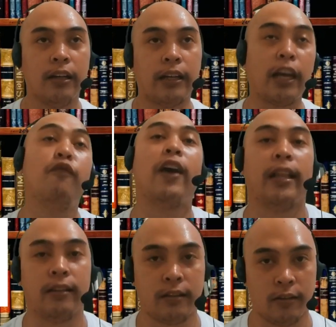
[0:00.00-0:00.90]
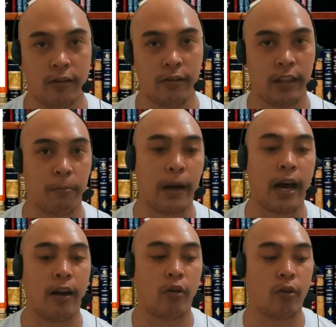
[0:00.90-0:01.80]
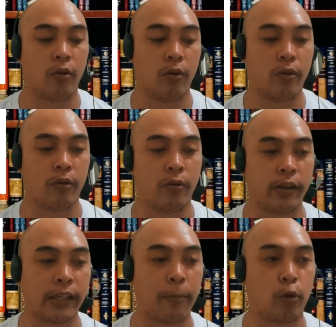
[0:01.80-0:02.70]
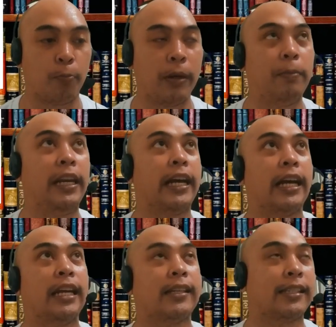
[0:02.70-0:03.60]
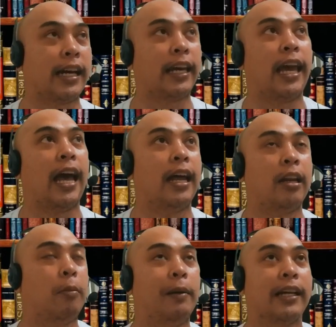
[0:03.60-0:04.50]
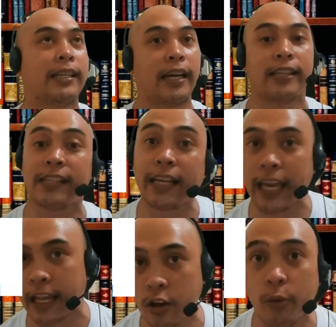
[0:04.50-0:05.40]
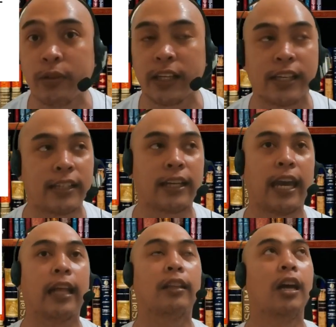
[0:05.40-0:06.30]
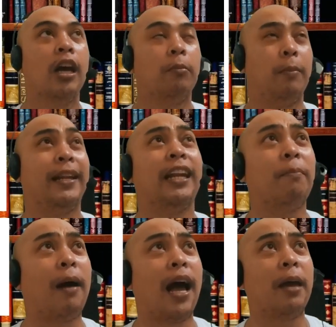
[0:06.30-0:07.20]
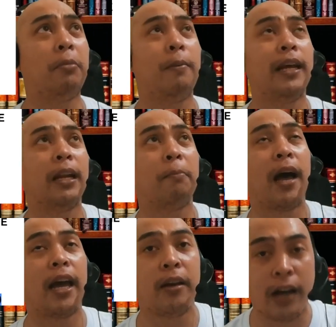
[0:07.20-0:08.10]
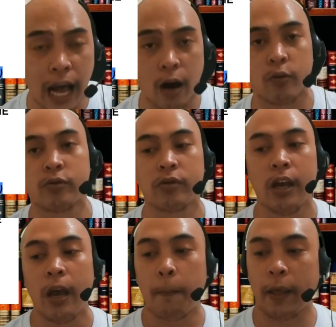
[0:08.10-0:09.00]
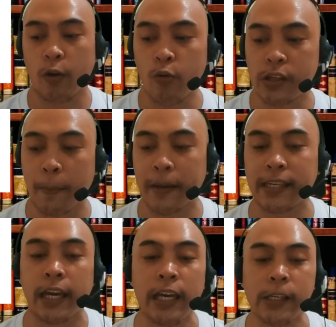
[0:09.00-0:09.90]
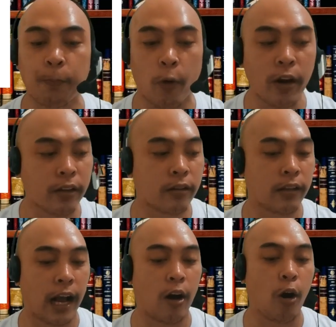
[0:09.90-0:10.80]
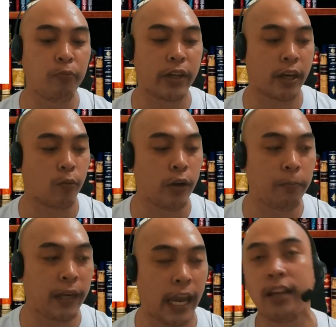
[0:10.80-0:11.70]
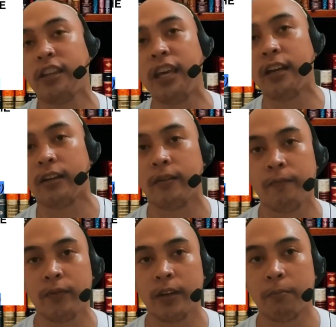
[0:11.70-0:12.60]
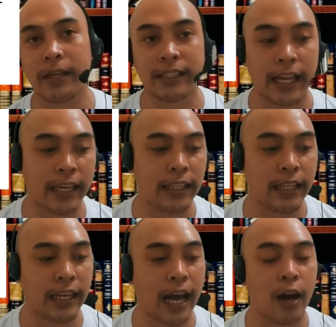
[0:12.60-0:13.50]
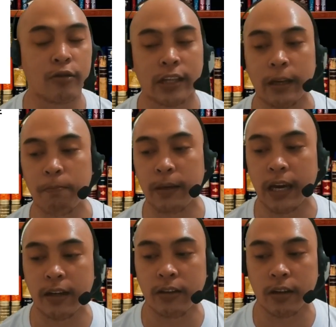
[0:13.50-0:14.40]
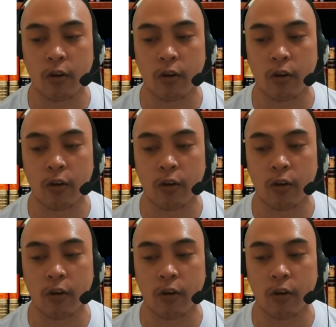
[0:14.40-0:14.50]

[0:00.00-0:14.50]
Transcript: ng event. No, 'di ba? Or or or example, kung bibili ka ng sasakyan, eh bibili ka ng sasakyan, sasakyan, the object is sasakyan. Bibili ka ng bahay, bibili ka ng bahay, house. Pero kung usapan sa e-sport, ang object would be anything. Basta hindi ya outside beyond the